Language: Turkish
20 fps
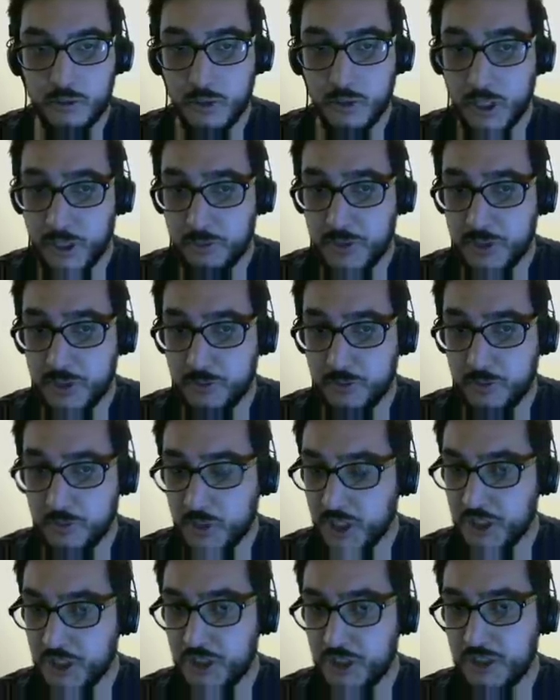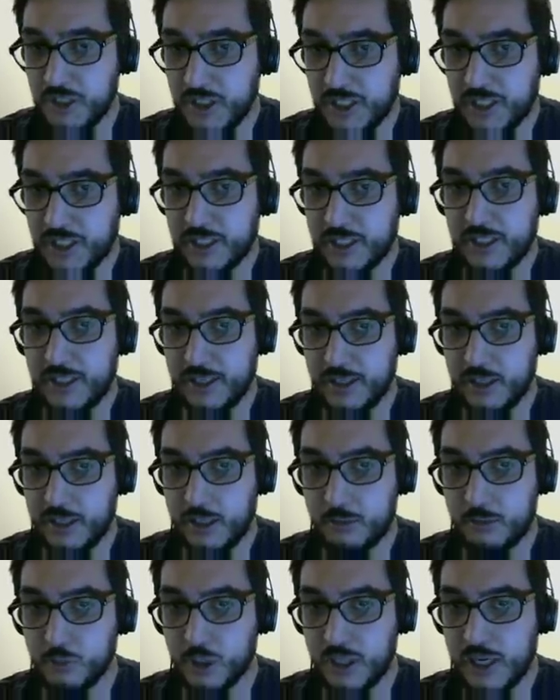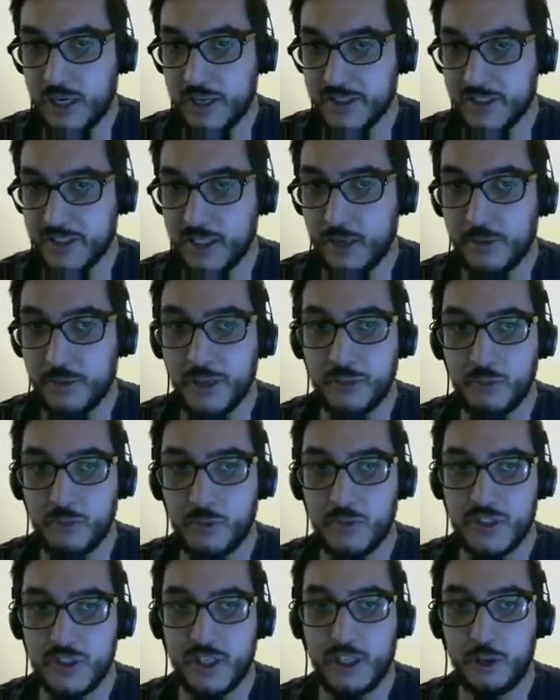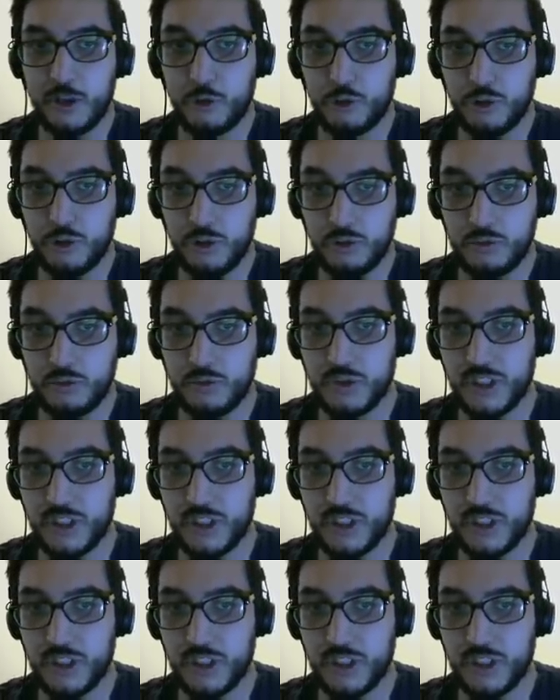Ee, bizim kaçıncı dakikaya kadar buna karşı sabretmemiz gerekiyor?